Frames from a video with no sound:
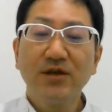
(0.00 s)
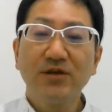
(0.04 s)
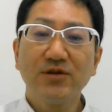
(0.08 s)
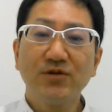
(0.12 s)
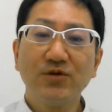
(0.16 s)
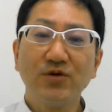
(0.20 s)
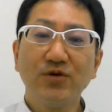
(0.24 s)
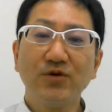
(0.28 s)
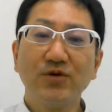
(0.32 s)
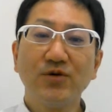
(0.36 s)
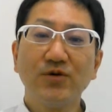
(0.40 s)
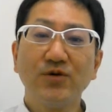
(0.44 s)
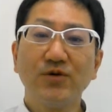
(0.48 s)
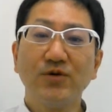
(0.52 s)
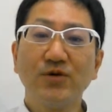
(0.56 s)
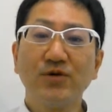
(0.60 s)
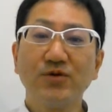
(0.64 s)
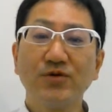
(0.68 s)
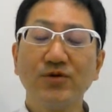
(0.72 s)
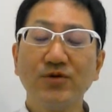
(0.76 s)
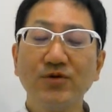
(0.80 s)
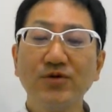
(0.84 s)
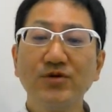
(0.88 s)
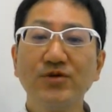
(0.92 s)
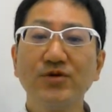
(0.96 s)
と、
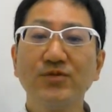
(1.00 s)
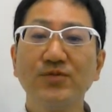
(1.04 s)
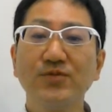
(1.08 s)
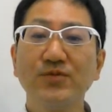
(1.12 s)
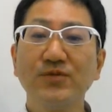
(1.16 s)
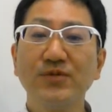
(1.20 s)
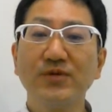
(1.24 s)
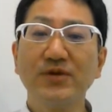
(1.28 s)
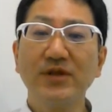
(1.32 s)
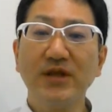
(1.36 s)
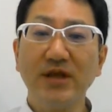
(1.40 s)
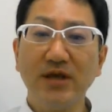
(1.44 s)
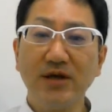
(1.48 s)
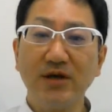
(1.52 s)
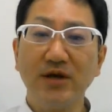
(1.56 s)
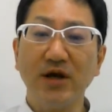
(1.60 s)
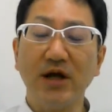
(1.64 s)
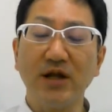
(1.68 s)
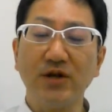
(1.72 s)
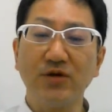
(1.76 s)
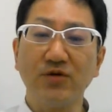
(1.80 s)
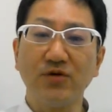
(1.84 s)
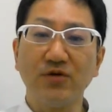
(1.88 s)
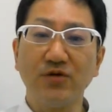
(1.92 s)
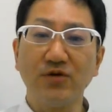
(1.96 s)
当院のね、
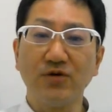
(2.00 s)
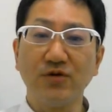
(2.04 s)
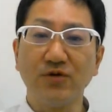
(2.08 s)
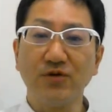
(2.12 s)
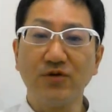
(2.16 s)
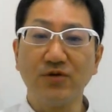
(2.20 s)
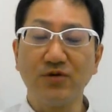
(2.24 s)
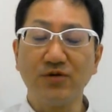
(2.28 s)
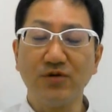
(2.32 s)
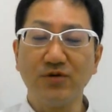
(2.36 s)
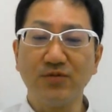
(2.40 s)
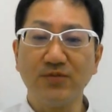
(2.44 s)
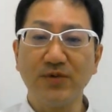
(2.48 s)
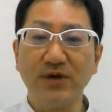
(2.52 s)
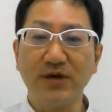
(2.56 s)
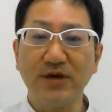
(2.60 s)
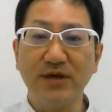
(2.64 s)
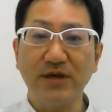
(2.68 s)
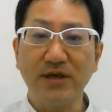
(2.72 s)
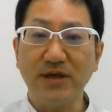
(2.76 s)
あの、このペ、